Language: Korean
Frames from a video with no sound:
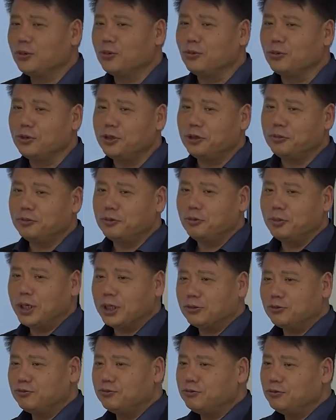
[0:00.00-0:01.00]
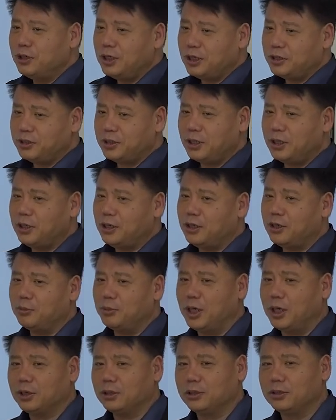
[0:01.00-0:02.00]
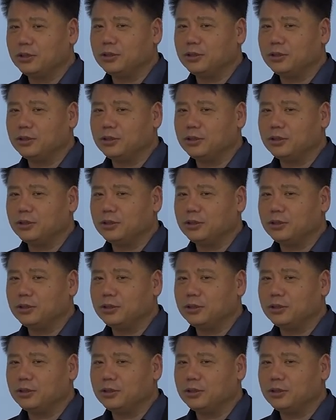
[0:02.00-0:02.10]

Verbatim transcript: 공기업을 막 두 개, 세 개 막